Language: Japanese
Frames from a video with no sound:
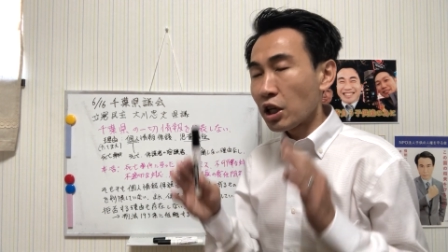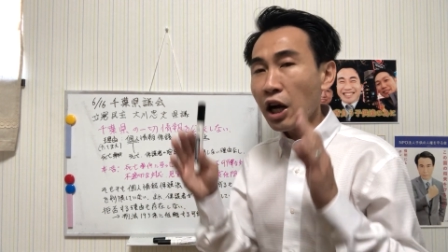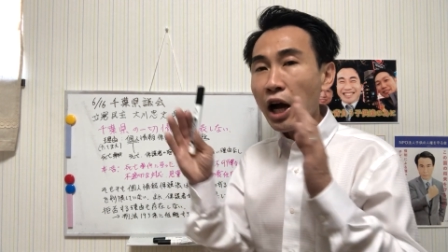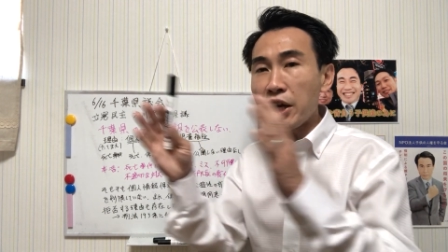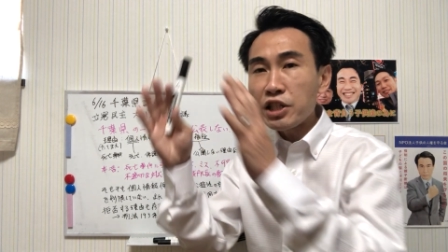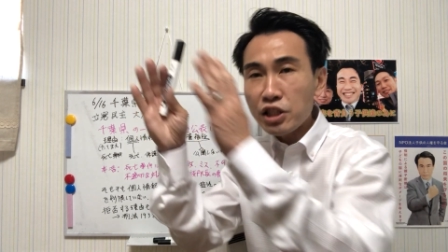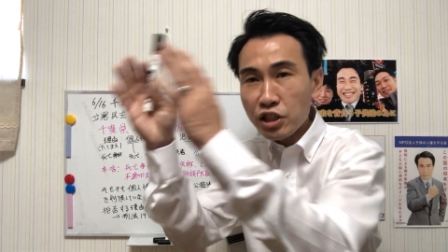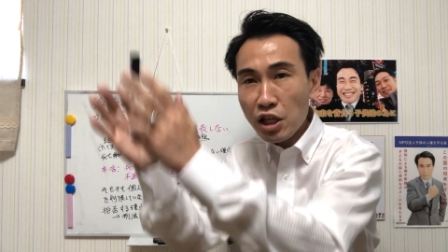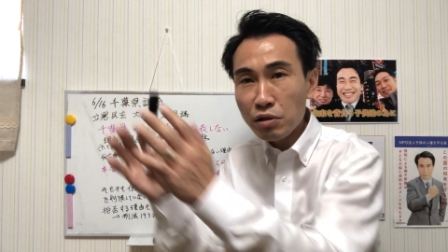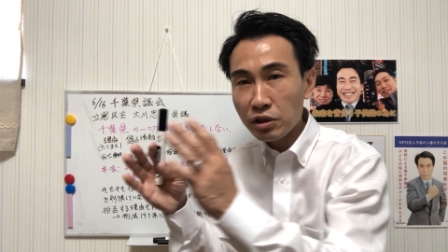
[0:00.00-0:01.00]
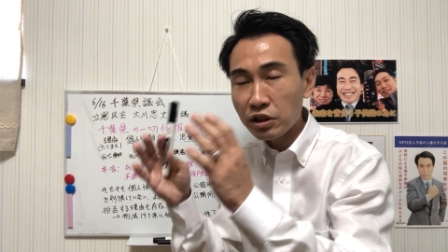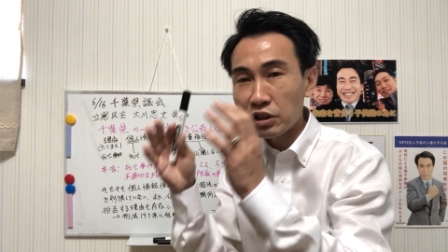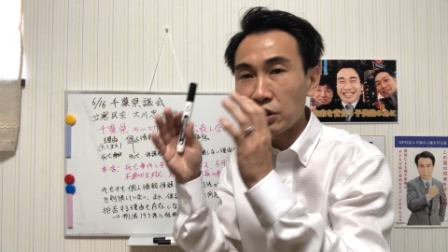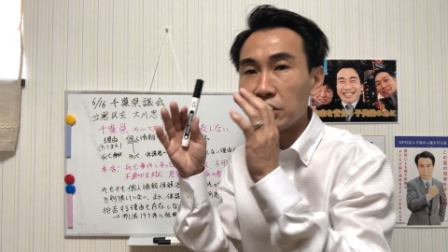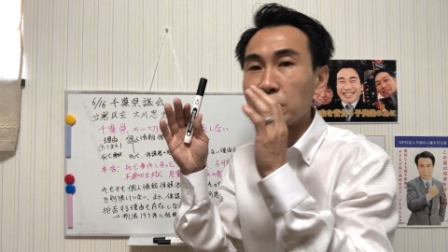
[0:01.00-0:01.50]
開示してく
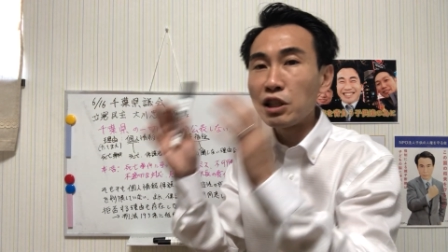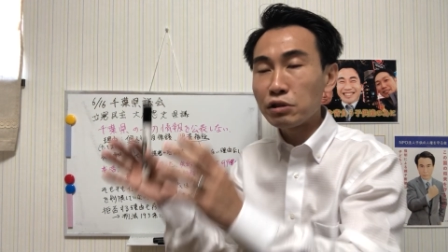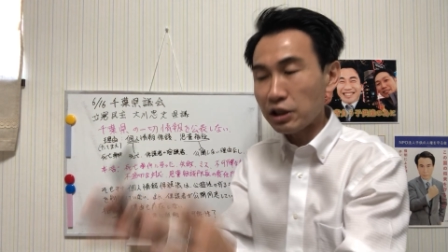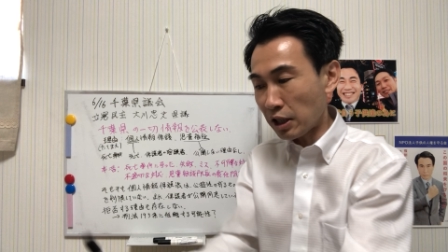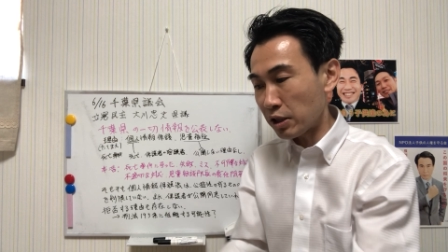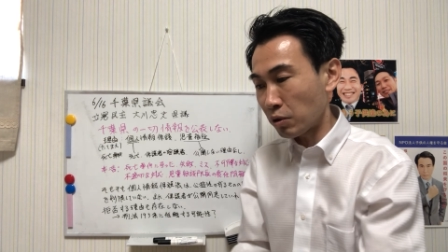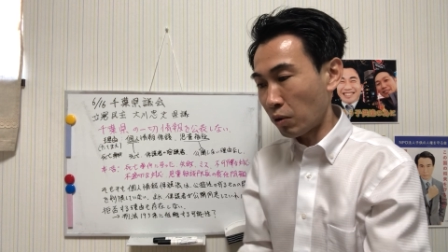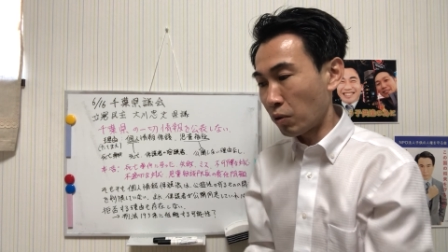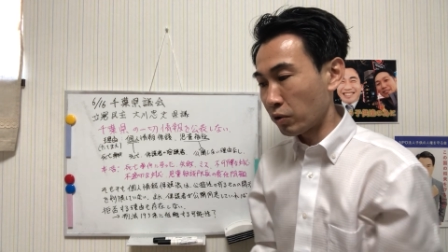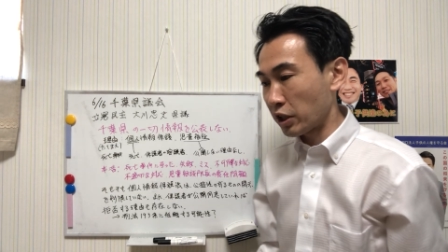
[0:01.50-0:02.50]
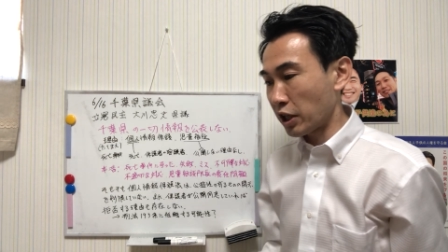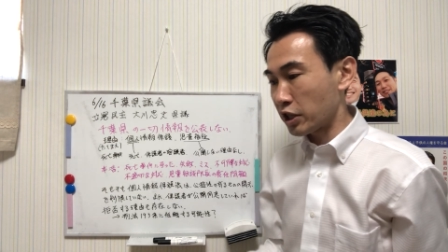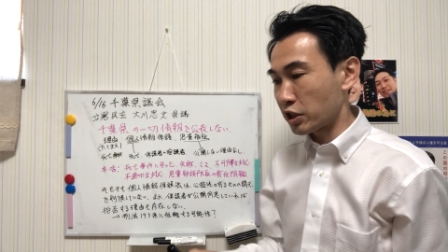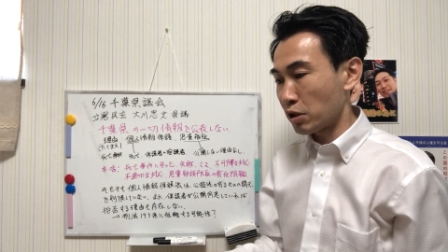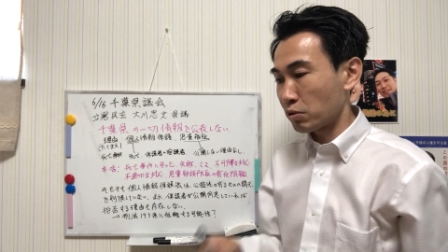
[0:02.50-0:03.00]
してくださいとお願い
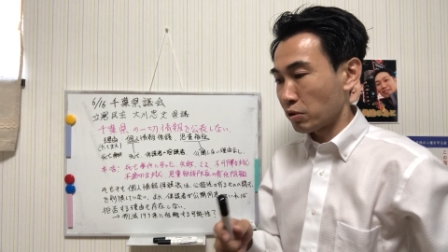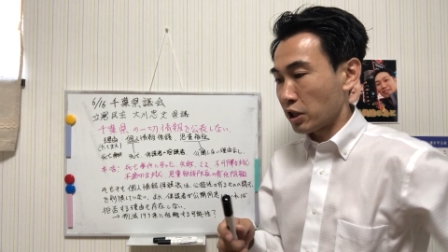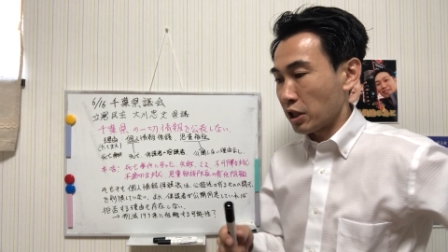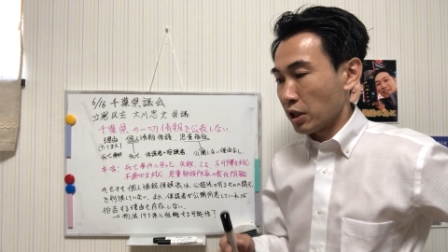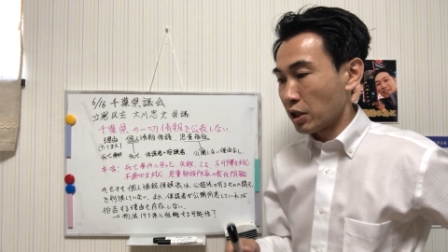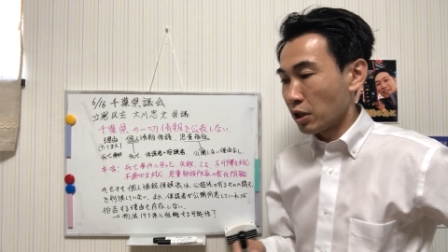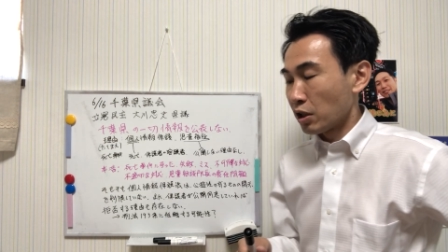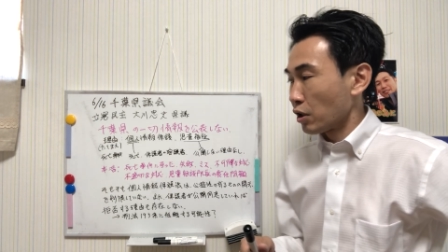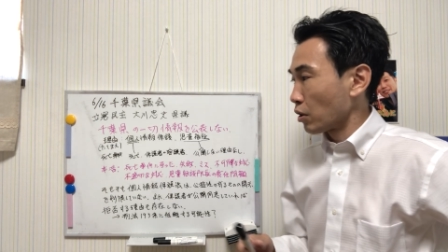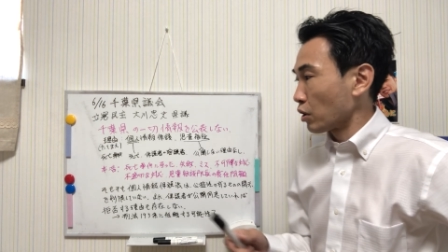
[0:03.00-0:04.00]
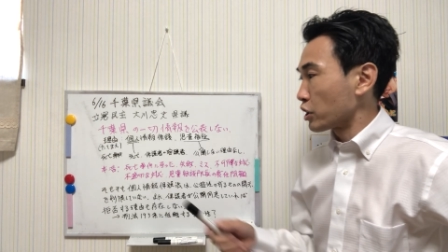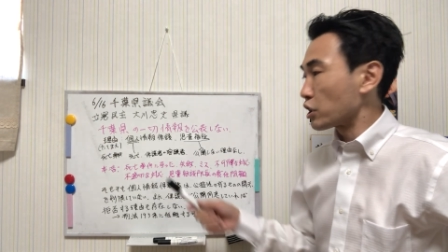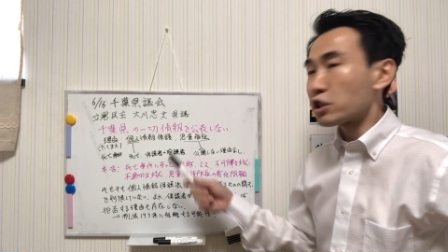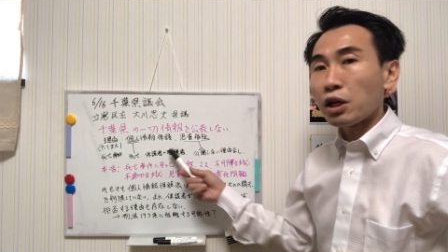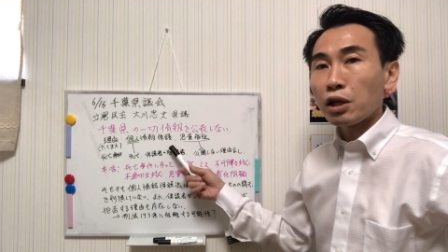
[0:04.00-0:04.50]
してるのに引
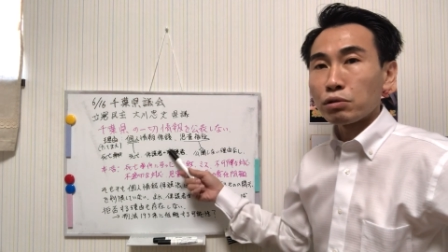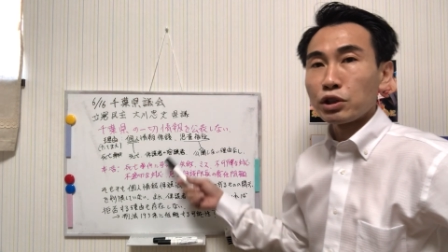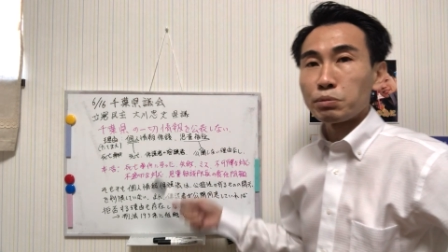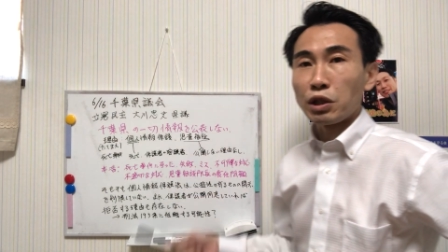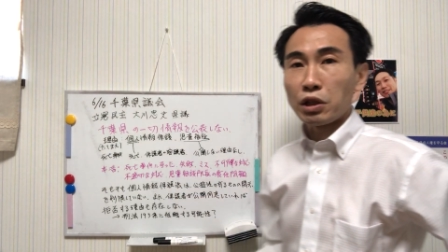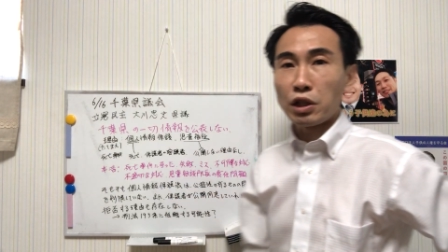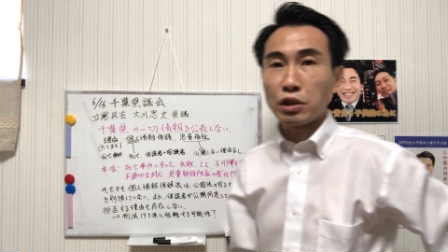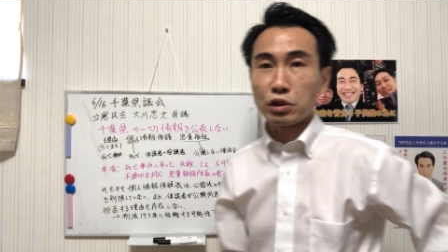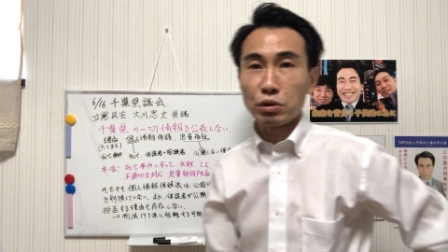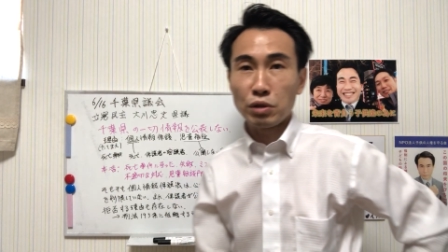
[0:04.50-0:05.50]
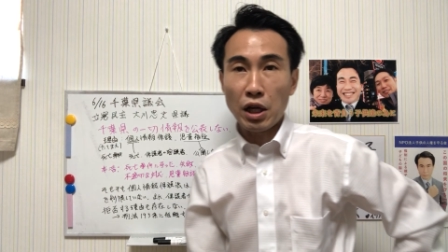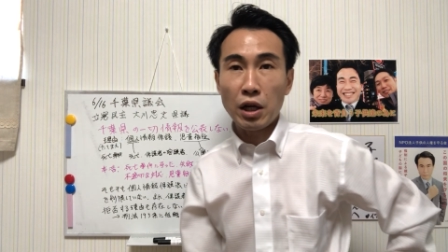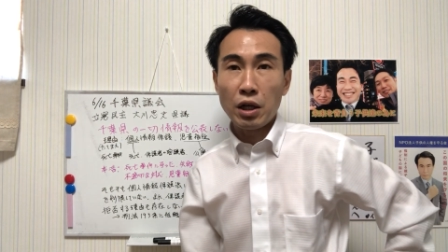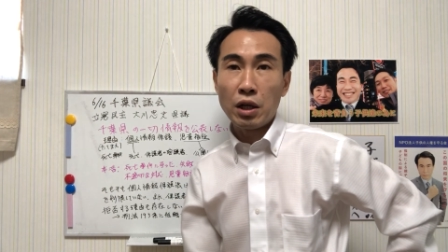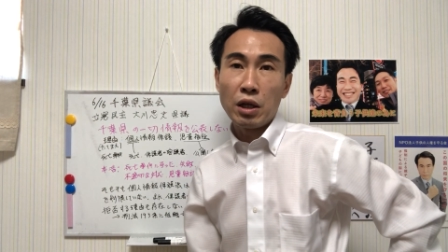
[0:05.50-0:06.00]
き下がる義務なんかないですよ
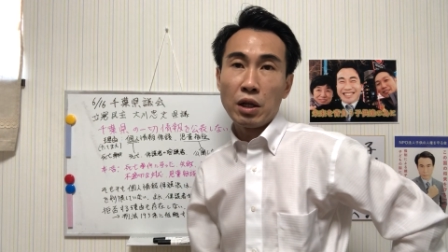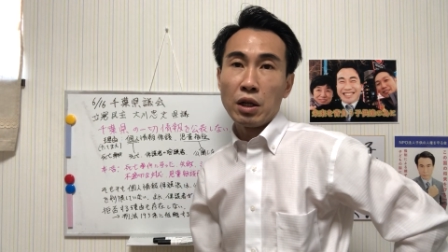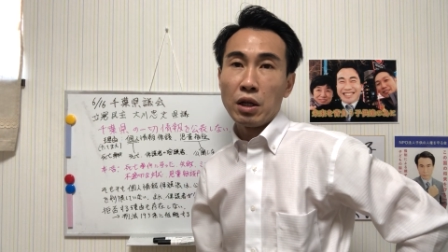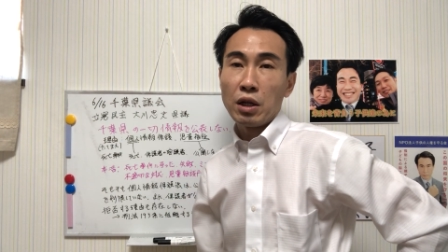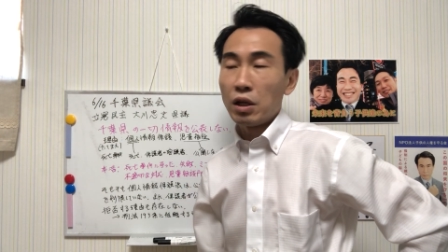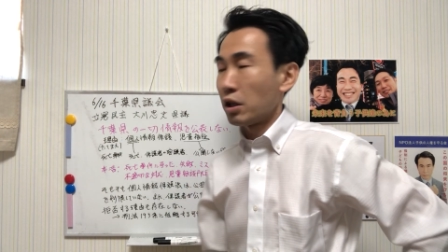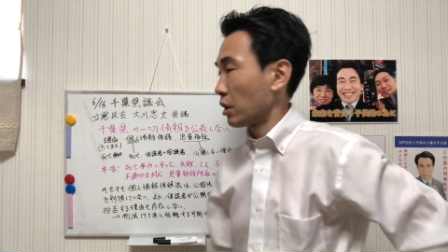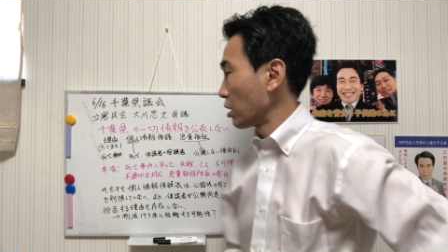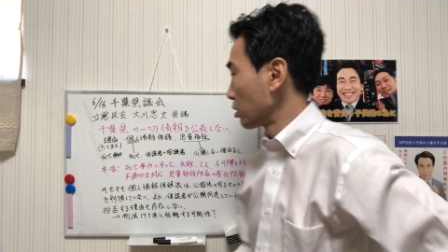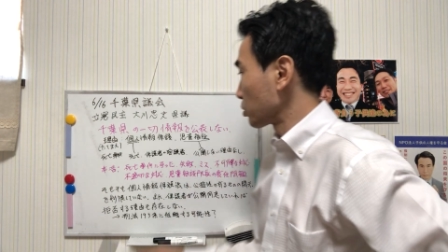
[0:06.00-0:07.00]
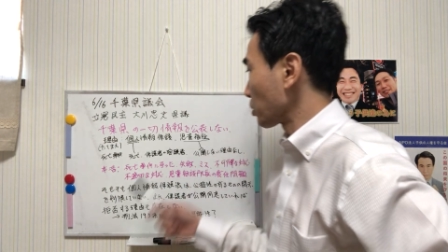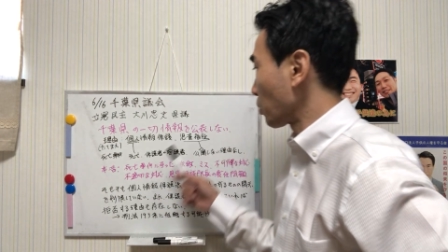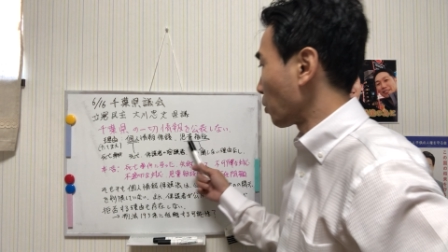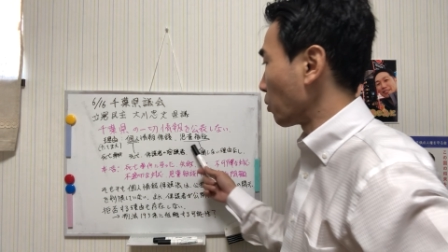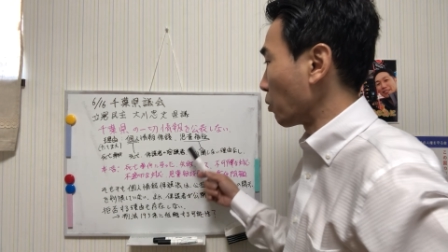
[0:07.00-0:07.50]
ねそれ
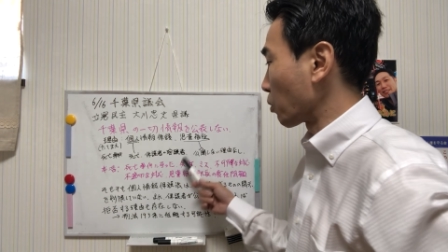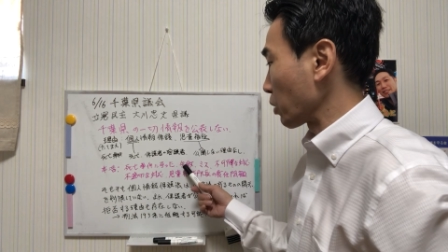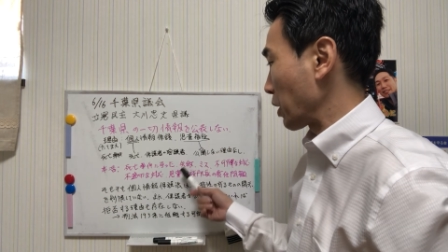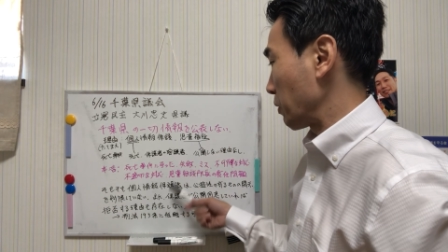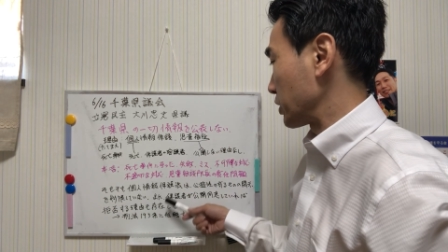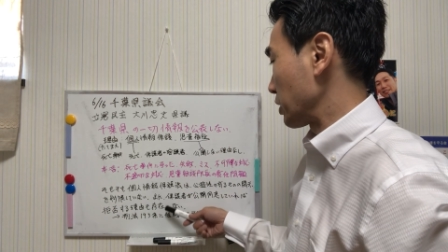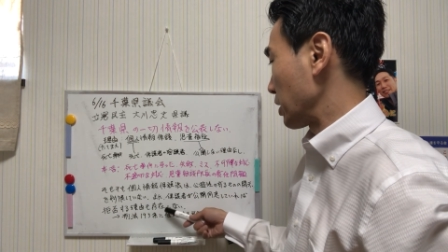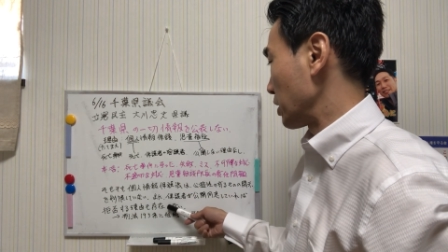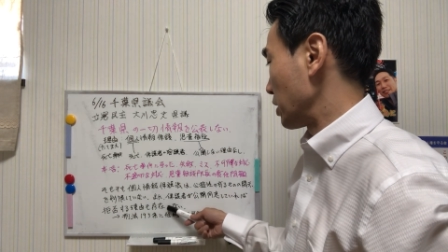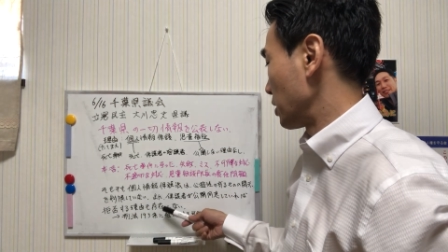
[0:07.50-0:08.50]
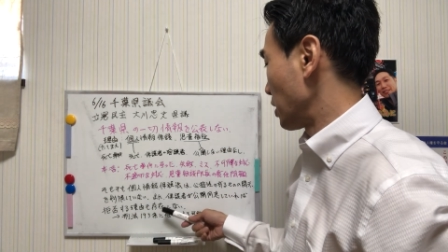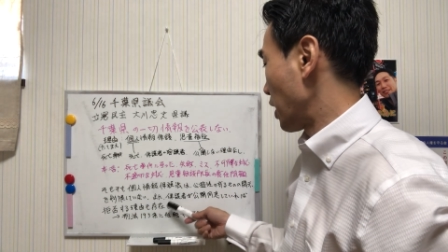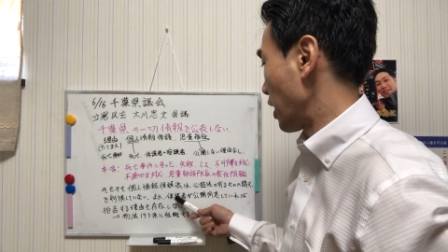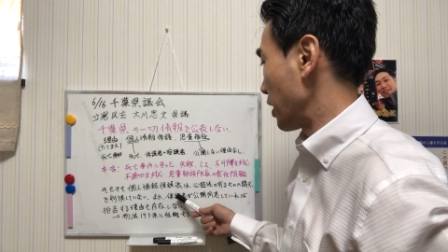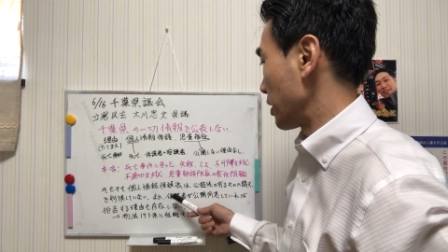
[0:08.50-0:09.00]
を行わせたり
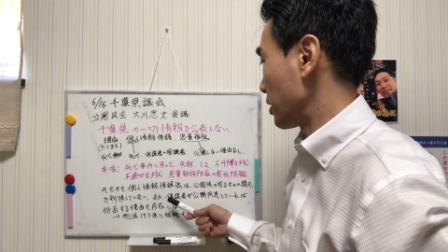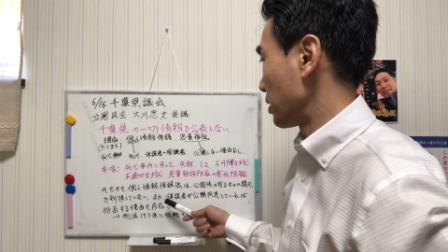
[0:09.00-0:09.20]
はい